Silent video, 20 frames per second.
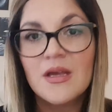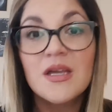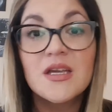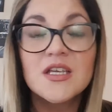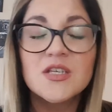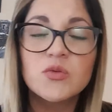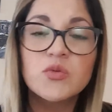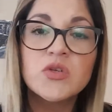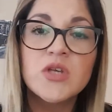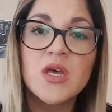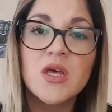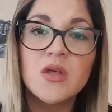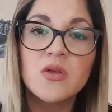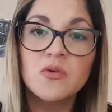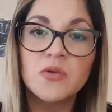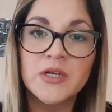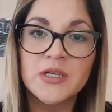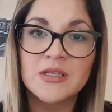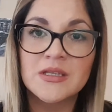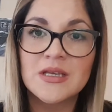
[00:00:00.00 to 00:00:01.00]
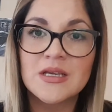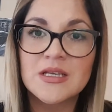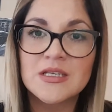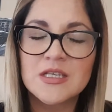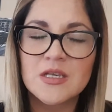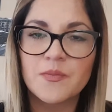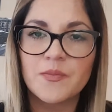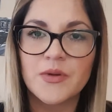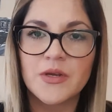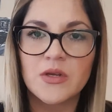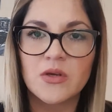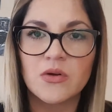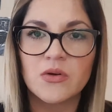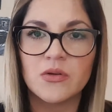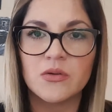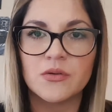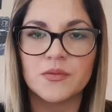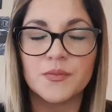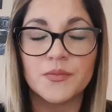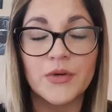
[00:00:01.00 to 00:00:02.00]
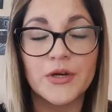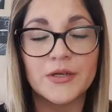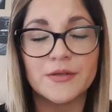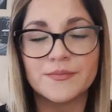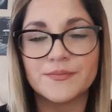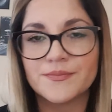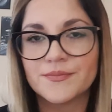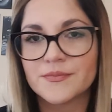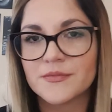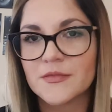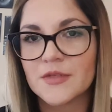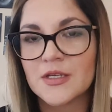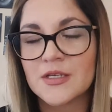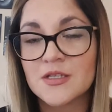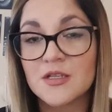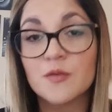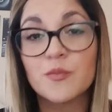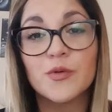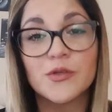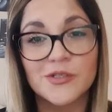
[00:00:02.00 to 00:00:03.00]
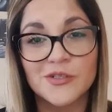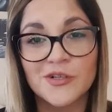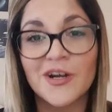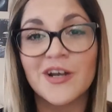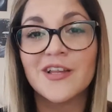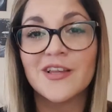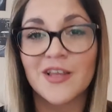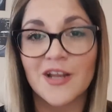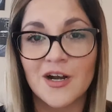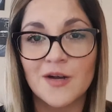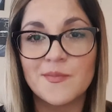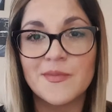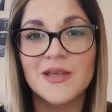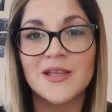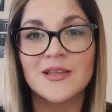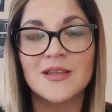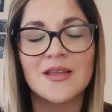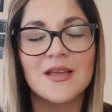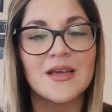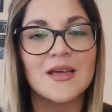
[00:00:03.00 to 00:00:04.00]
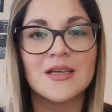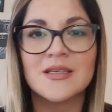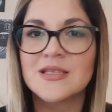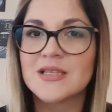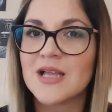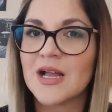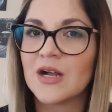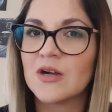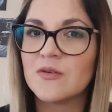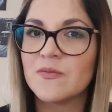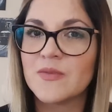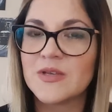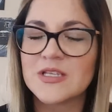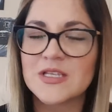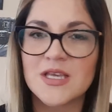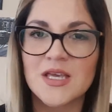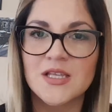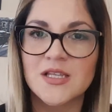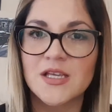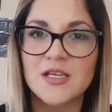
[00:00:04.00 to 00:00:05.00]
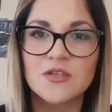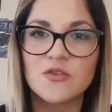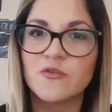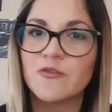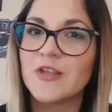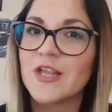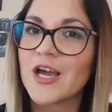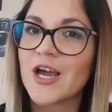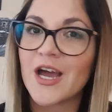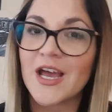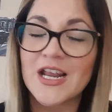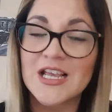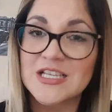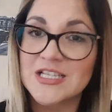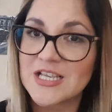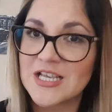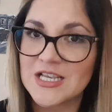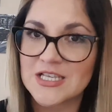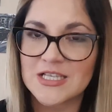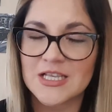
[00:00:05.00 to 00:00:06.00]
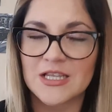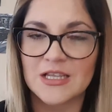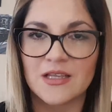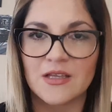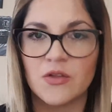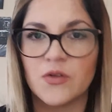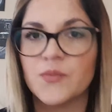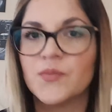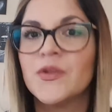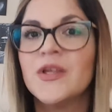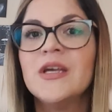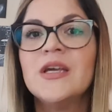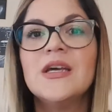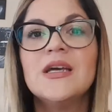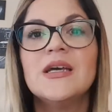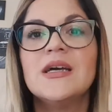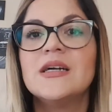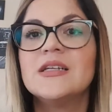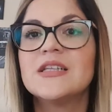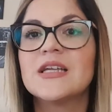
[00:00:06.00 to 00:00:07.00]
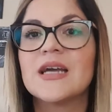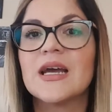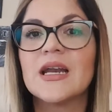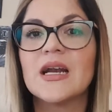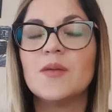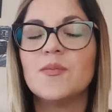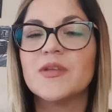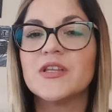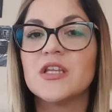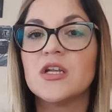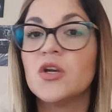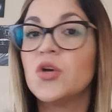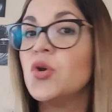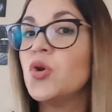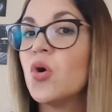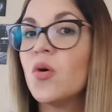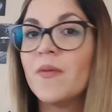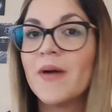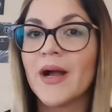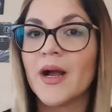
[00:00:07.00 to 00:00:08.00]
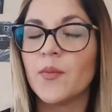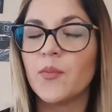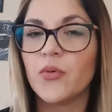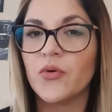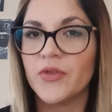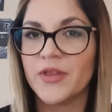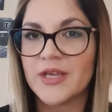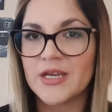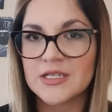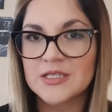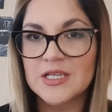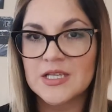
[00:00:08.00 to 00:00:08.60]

¿Qué sucede durante ese periodo? Bueno, estas personas literalmente están convencidas de que su vida carece de sentido, de que realmente no van a poder